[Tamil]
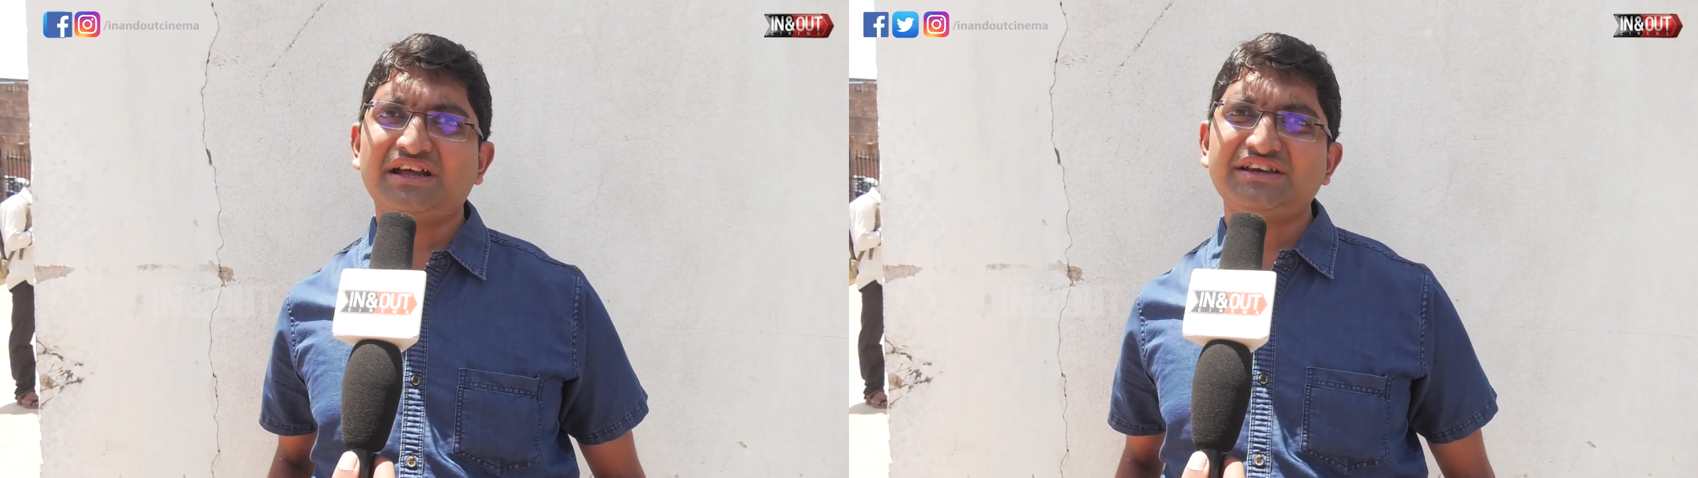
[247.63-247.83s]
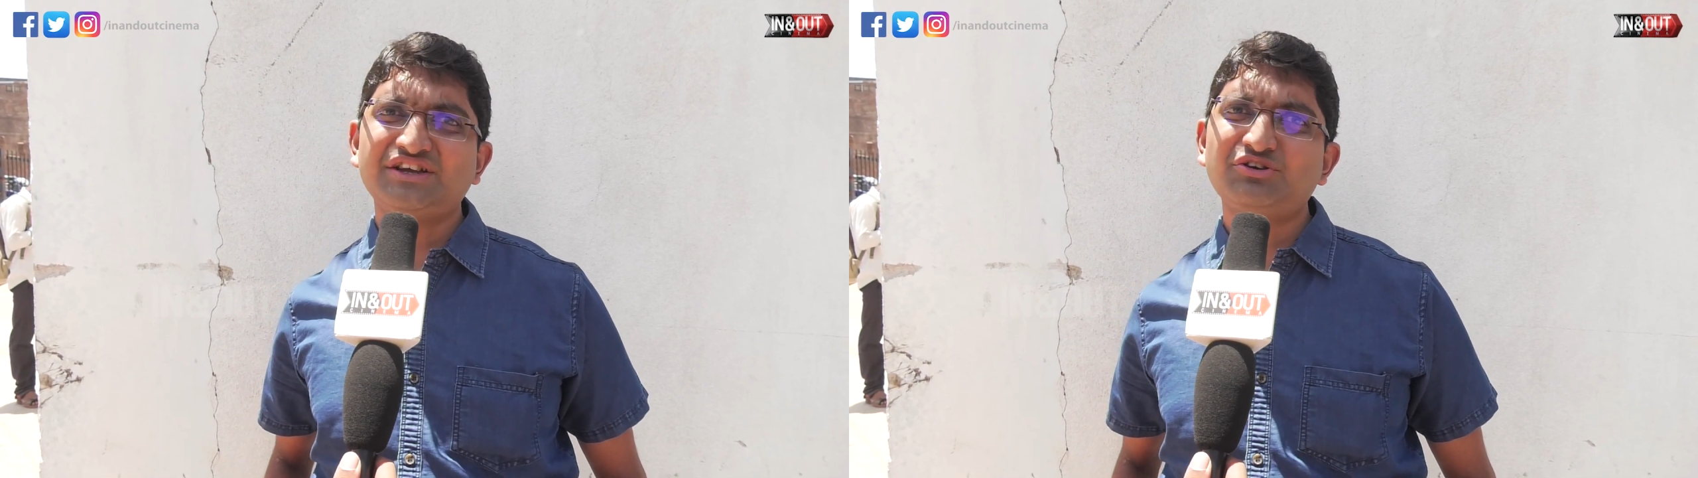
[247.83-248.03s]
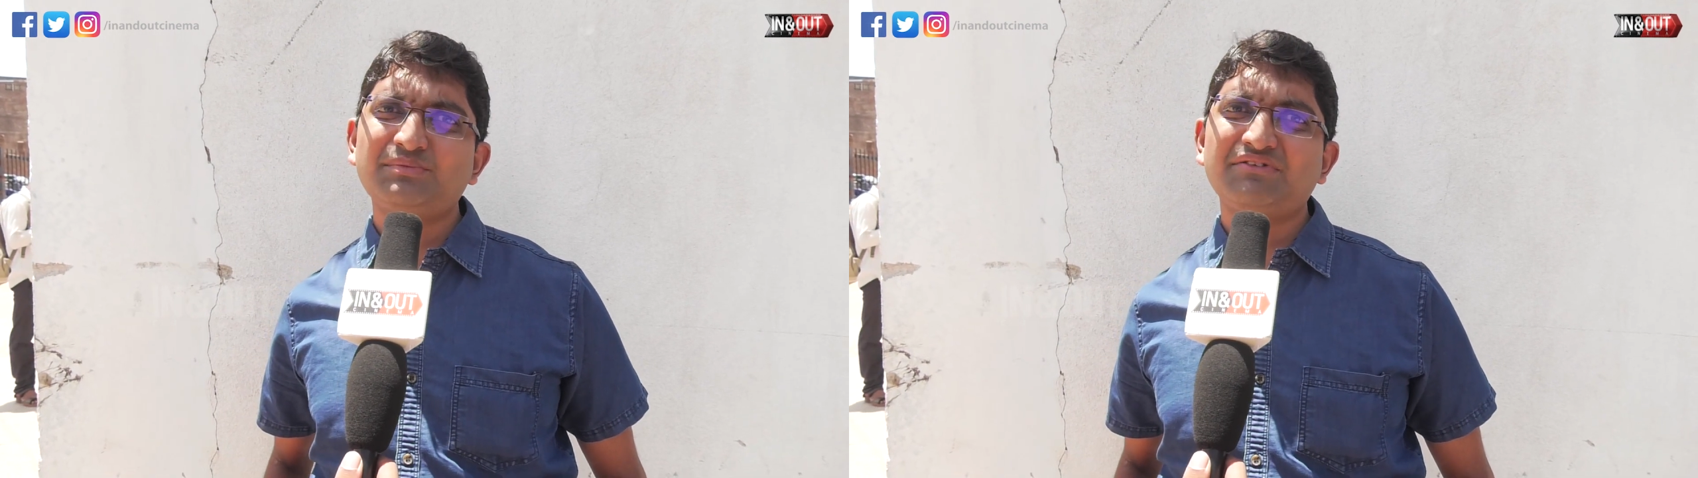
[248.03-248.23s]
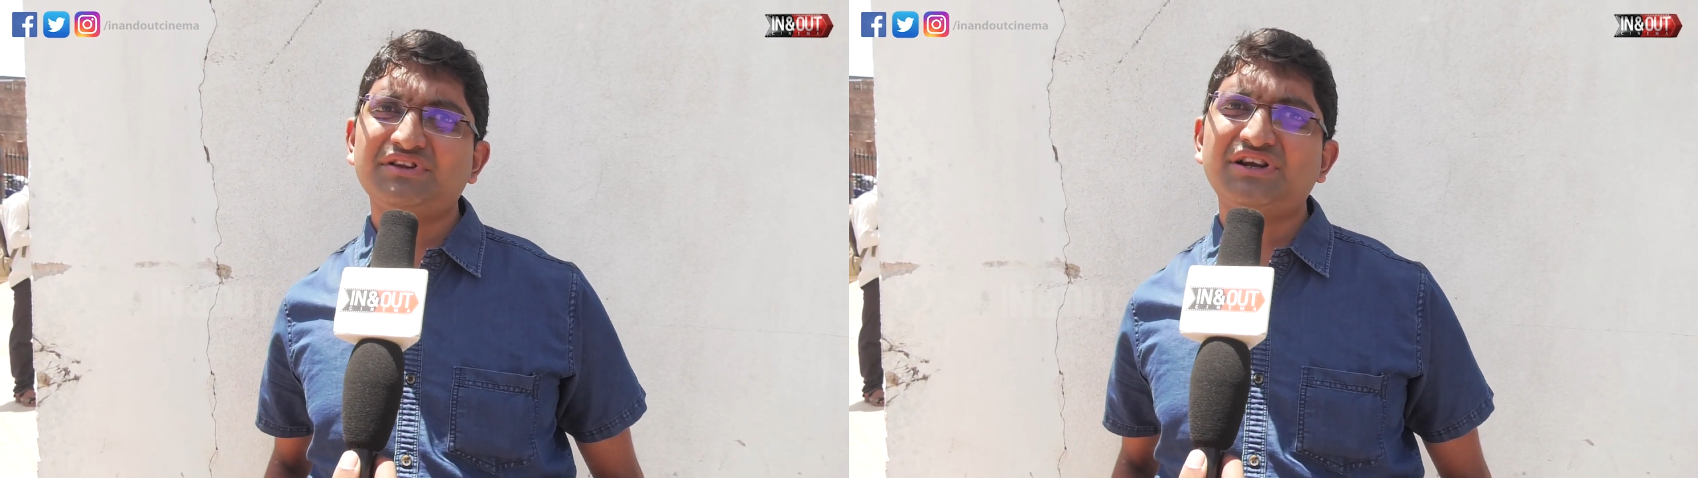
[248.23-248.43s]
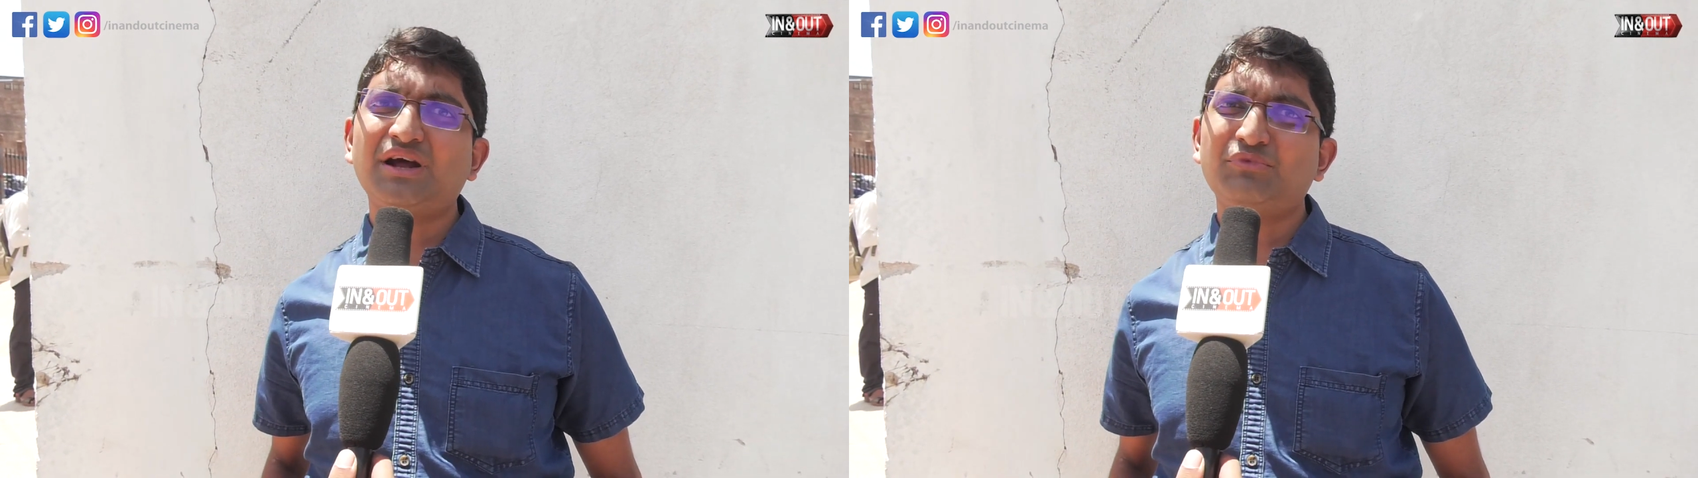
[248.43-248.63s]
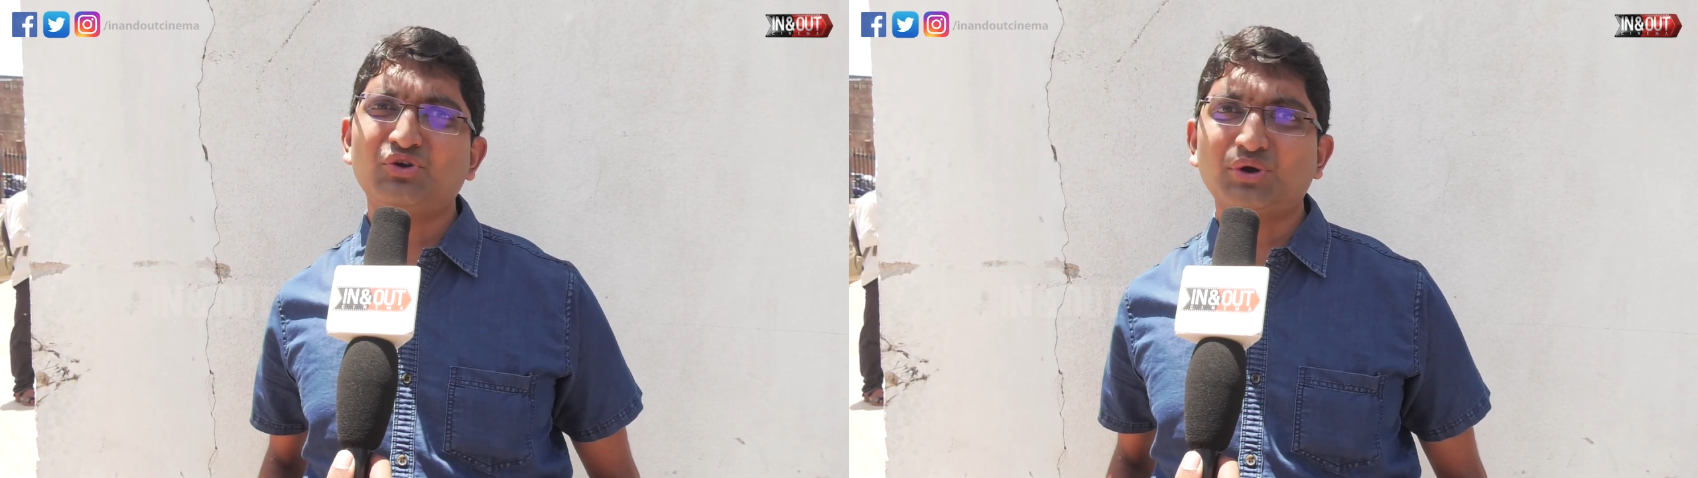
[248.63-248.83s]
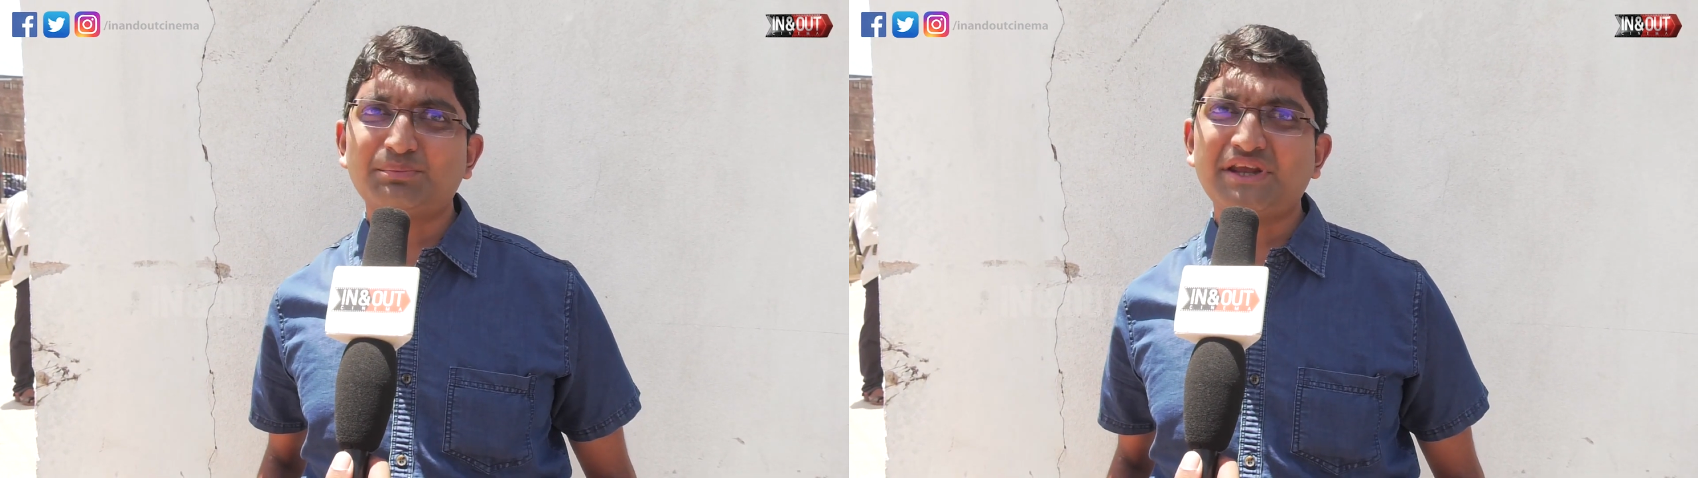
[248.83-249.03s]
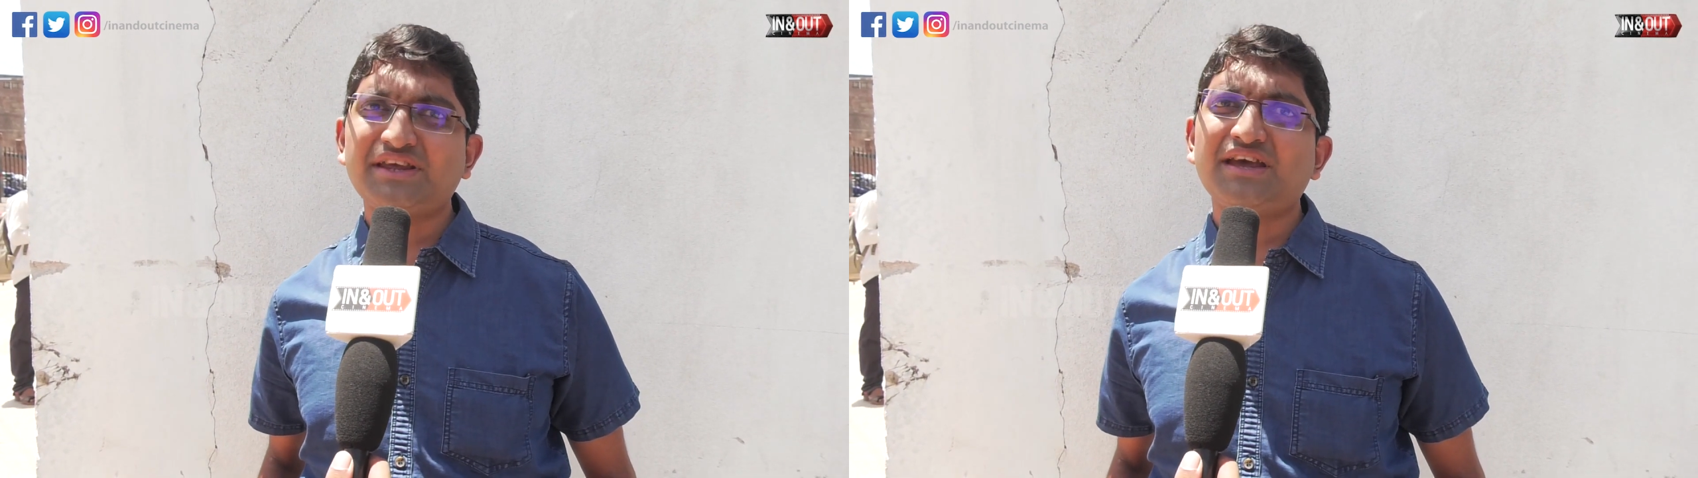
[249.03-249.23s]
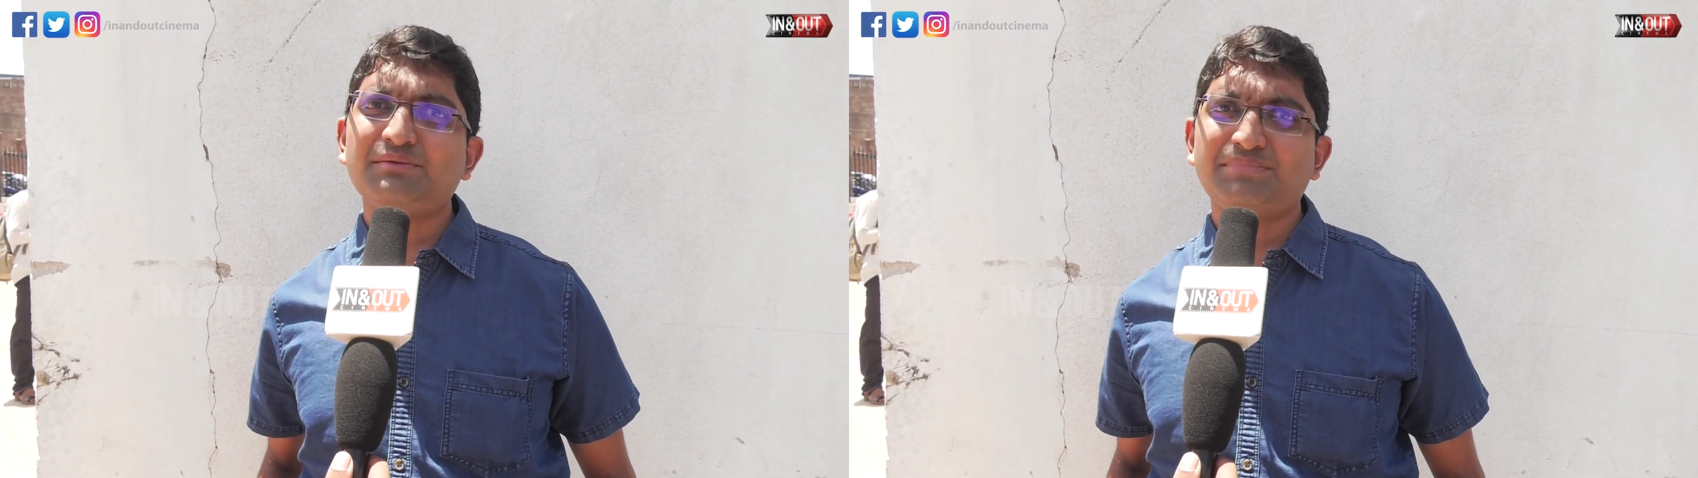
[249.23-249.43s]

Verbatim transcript: அது எதுவுமே வந்து நம்மளுக்கு ஒரு பெரிய